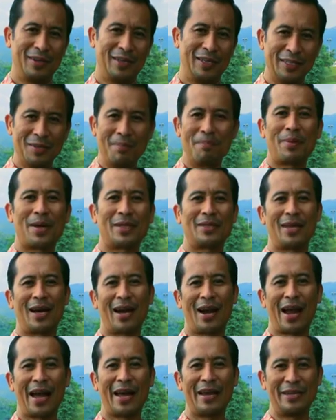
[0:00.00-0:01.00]
di tempat
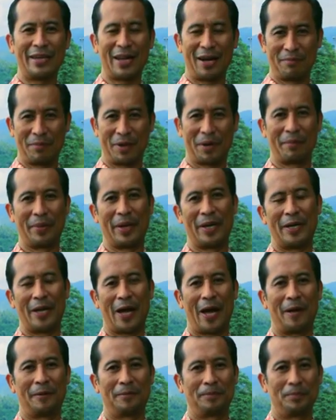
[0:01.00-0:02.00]
yang lain yang
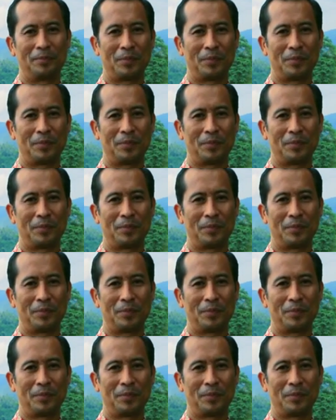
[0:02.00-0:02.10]
berbeda.